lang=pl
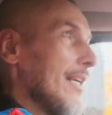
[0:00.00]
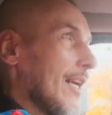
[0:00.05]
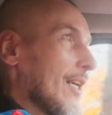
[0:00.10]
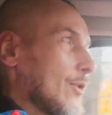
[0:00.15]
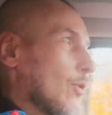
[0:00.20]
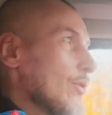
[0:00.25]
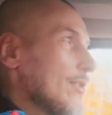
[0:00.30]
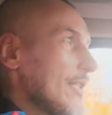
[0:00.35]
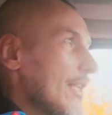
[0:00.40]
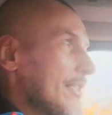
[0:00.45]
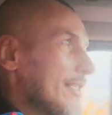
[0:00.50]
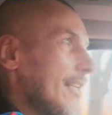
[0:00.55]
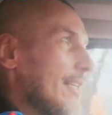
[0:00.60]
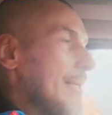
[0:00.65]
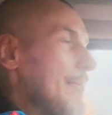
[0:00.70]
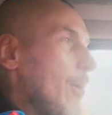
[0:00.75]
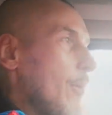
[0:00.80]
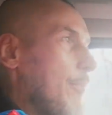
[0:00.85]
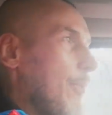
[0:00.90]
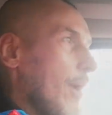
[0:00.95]
Któż nasz nie
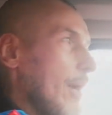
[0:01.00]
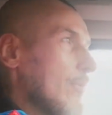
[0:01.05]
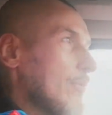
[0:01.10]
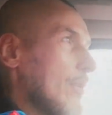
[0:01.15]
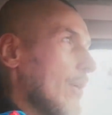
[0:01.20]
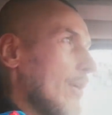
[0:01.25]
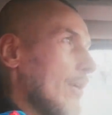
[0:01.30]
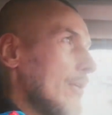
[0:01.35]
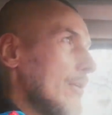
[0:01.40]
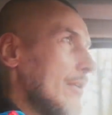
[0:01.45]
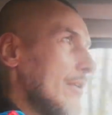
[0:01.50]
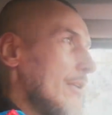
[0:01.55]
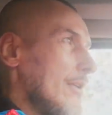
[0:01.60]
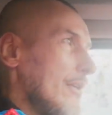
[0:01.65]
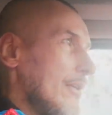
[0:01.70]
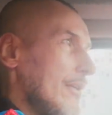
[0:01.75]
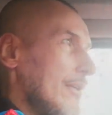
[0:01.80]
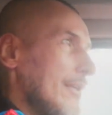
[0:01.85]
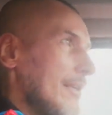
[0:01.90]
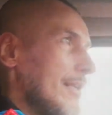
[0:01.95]
dymał po auto
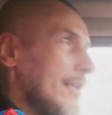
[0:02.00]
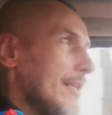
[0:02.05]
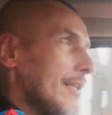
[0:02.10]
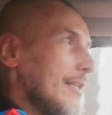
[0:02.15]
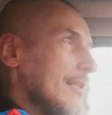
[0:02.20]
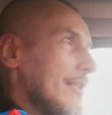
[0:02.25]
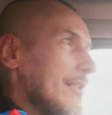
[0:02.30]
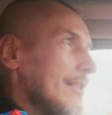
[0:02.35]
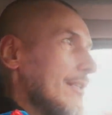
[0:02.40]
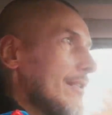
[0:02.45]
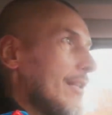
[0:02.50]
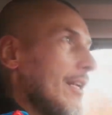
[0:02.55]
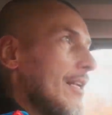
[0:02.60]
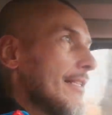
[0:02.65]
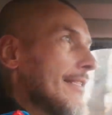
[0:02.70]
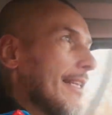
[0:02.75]
tyle